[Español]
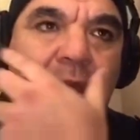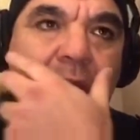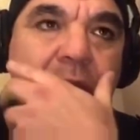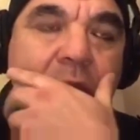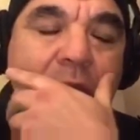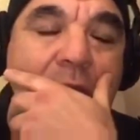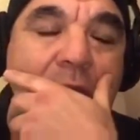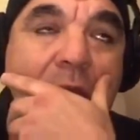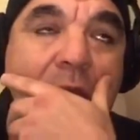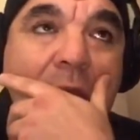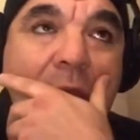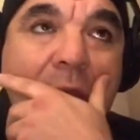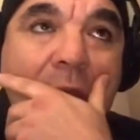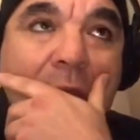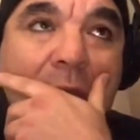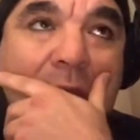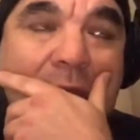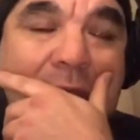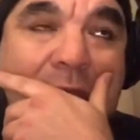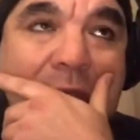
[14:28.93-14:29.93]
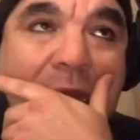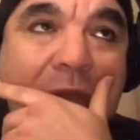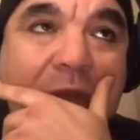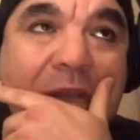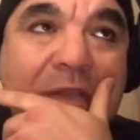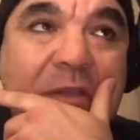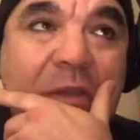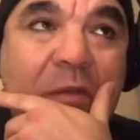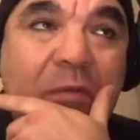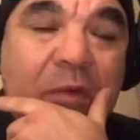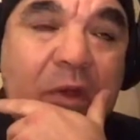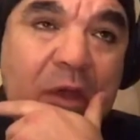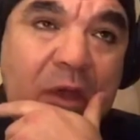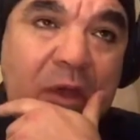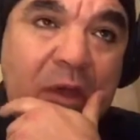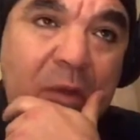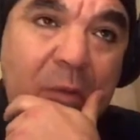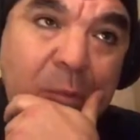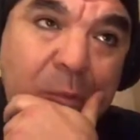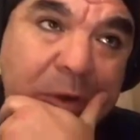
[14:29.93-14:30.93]
Mm. Y en eso fue
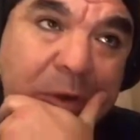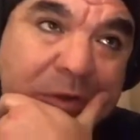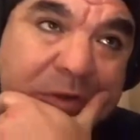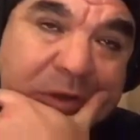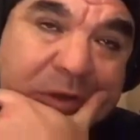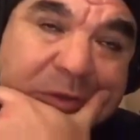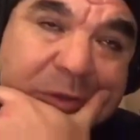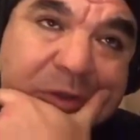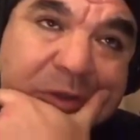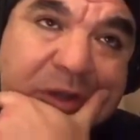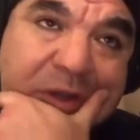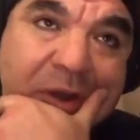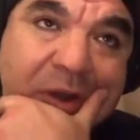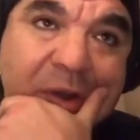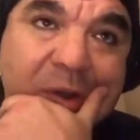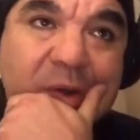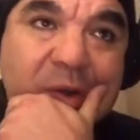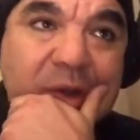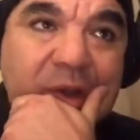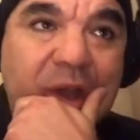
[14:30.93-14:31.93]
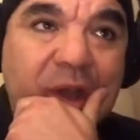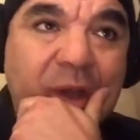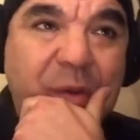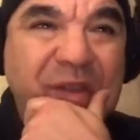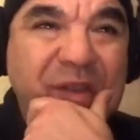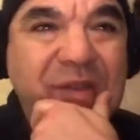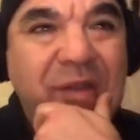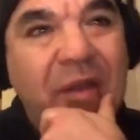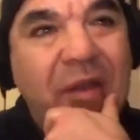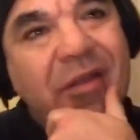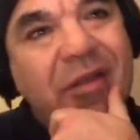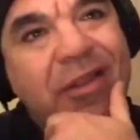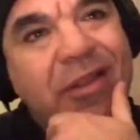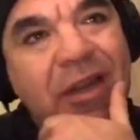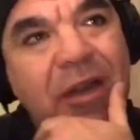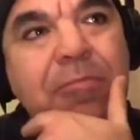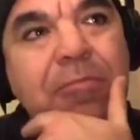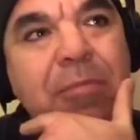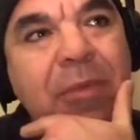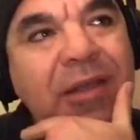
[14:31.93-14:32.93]
un proceso de trabajo de aproximadamente
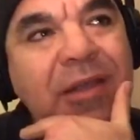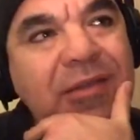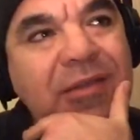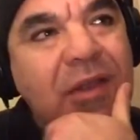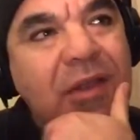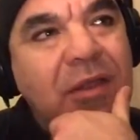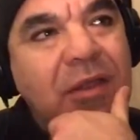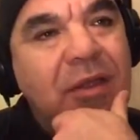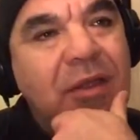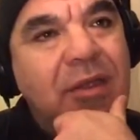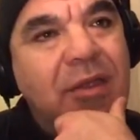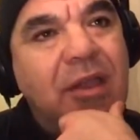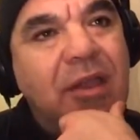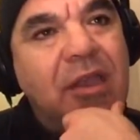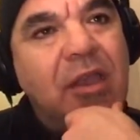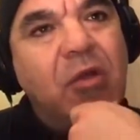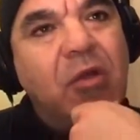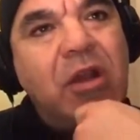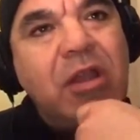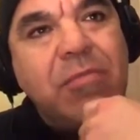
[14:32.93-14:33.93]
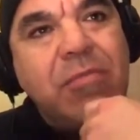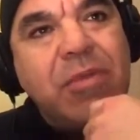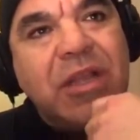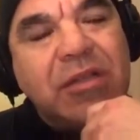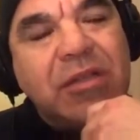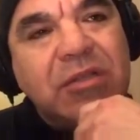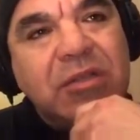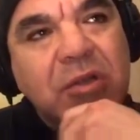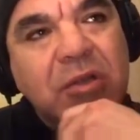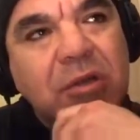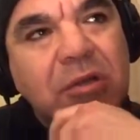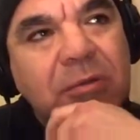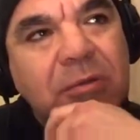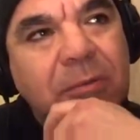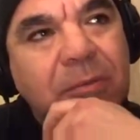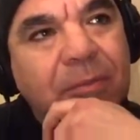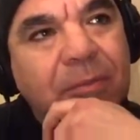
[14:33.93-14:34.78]
tres meses, desde que llegó la invitación